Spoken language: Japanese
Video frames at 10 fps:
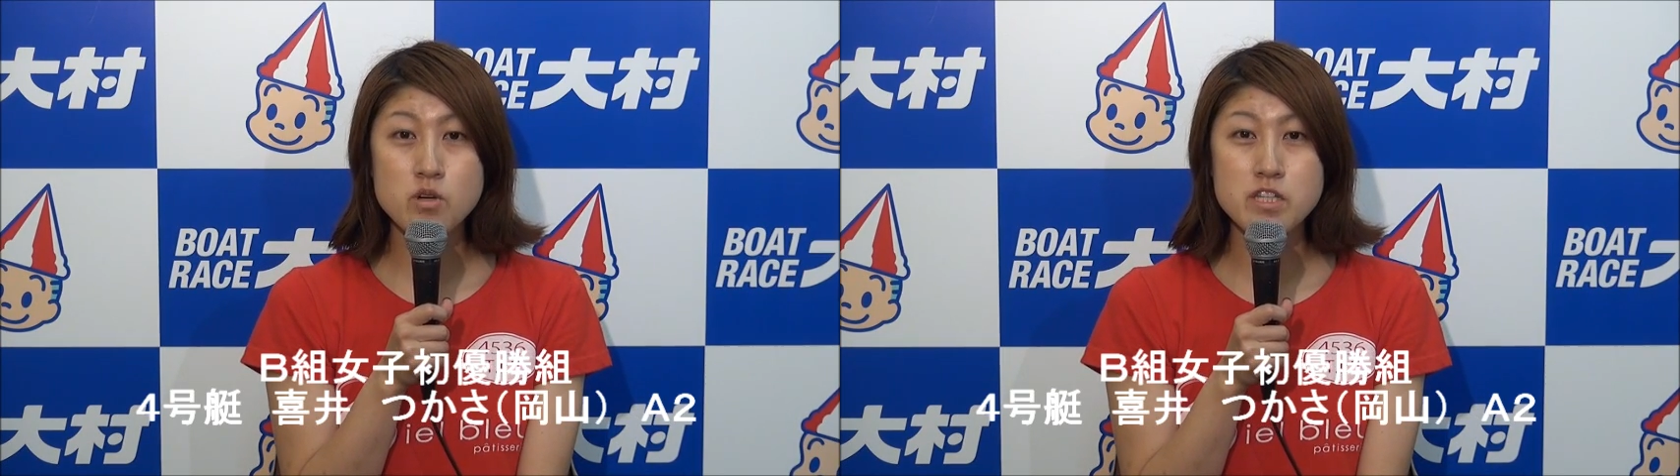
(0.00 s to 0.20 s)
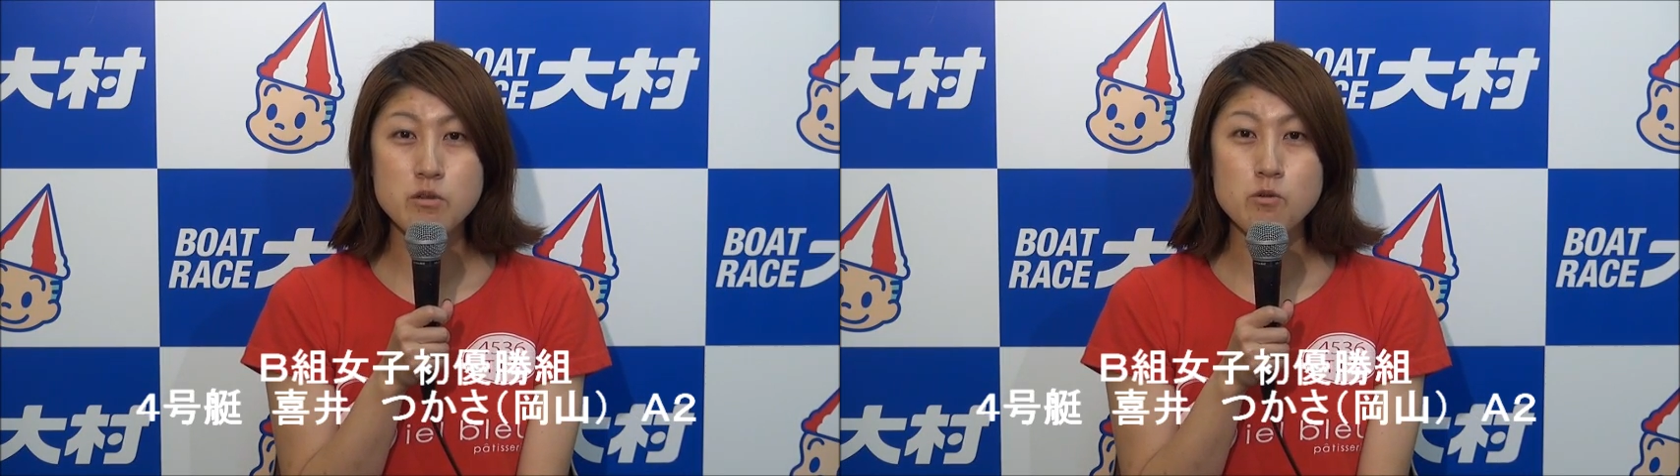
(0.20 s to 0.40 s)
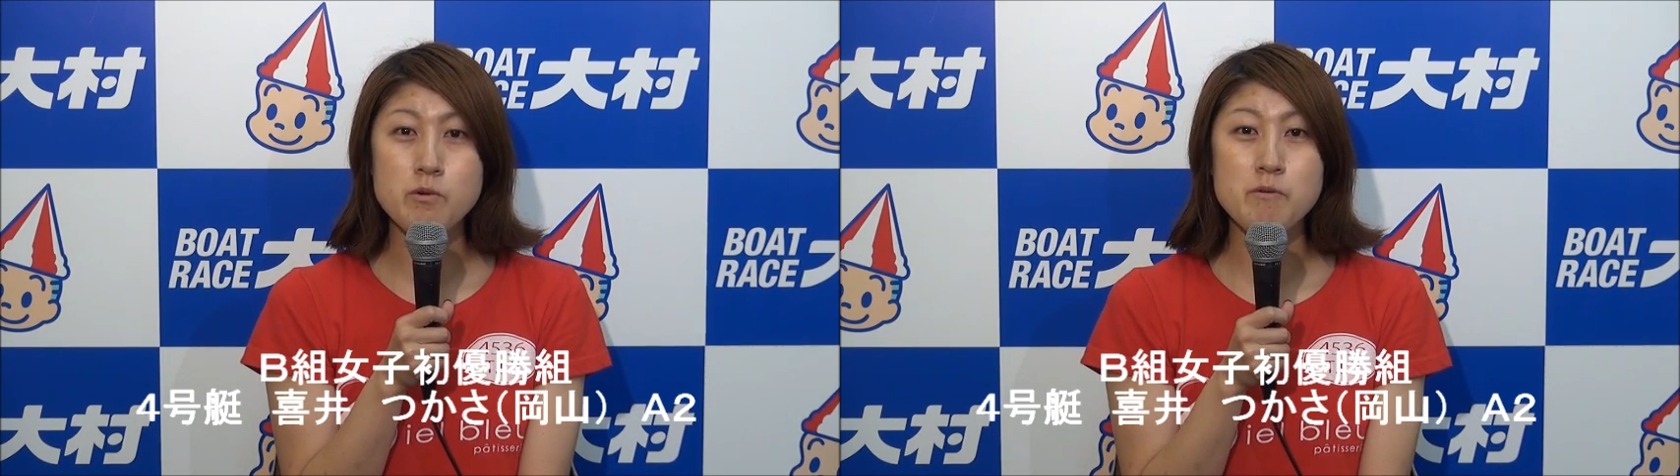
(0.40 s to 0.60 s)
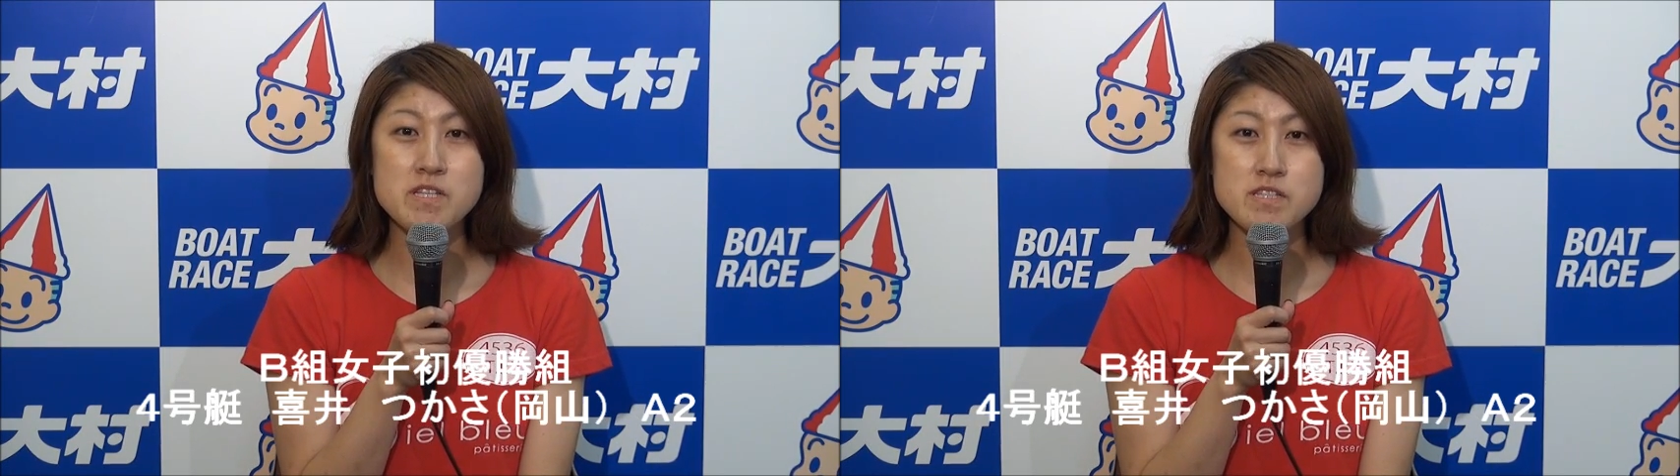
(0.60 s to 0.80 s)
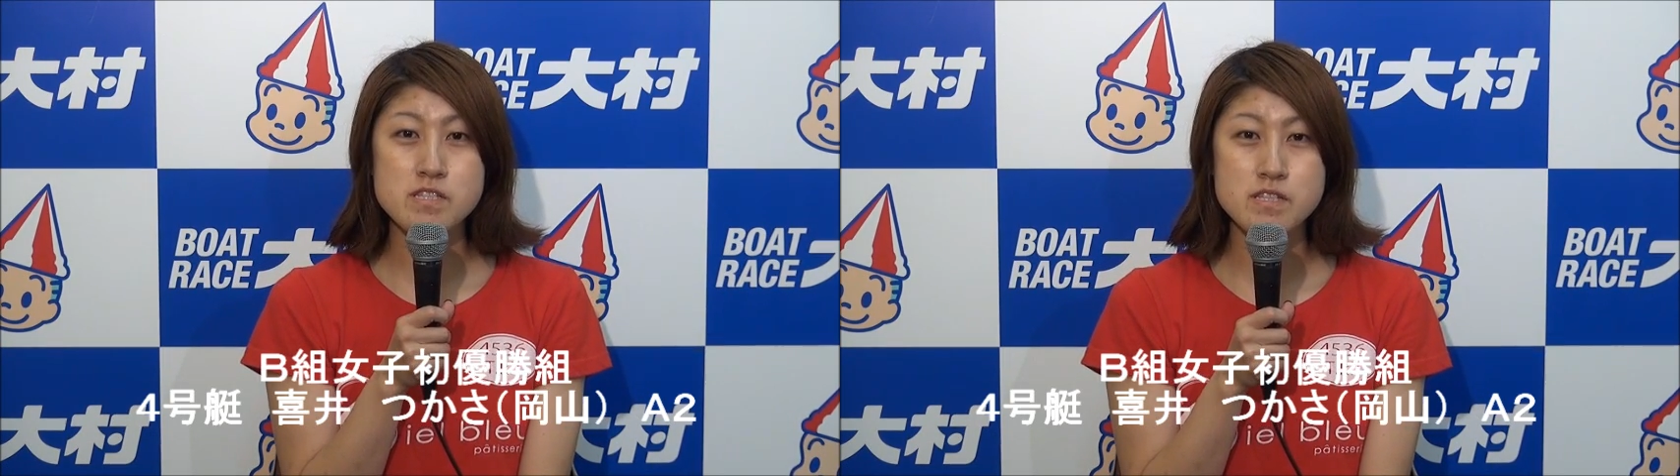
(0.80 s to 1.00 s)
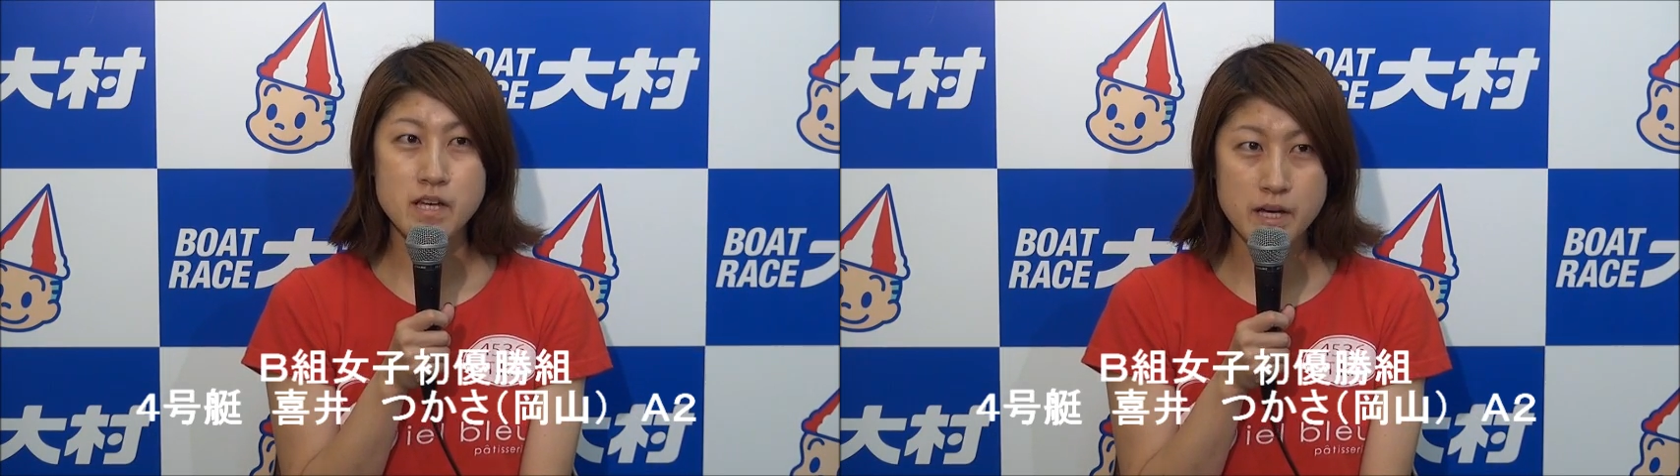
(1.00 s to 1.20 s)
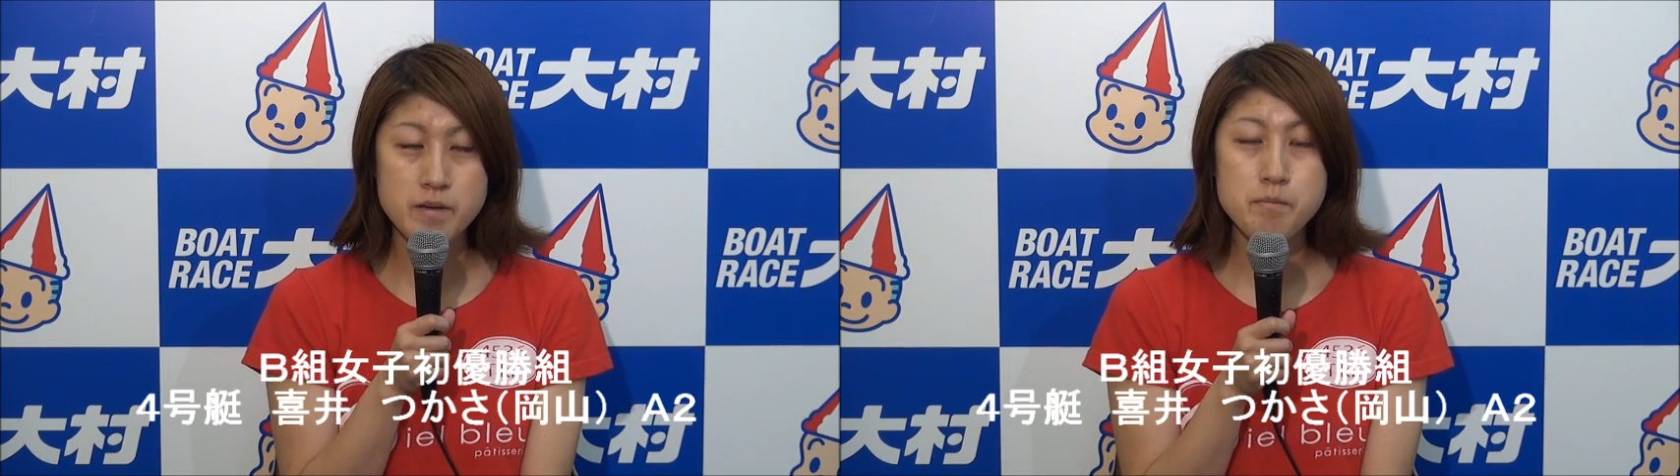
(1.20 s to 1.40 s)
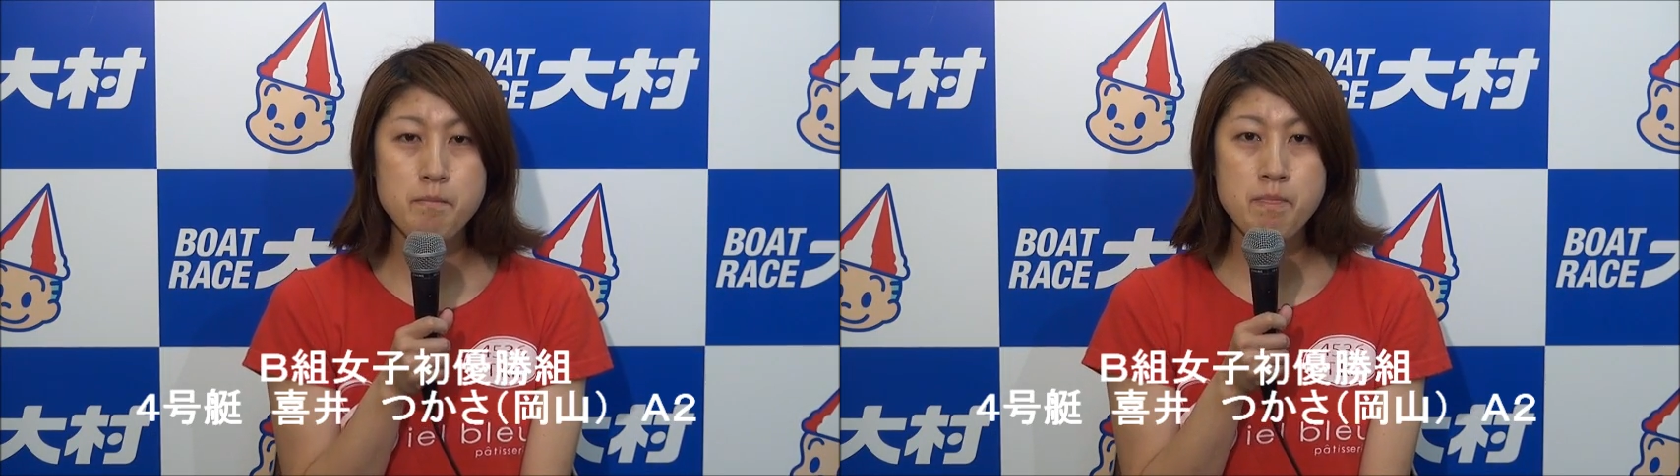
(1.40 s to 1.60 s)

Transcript: 良かったと思います。はい。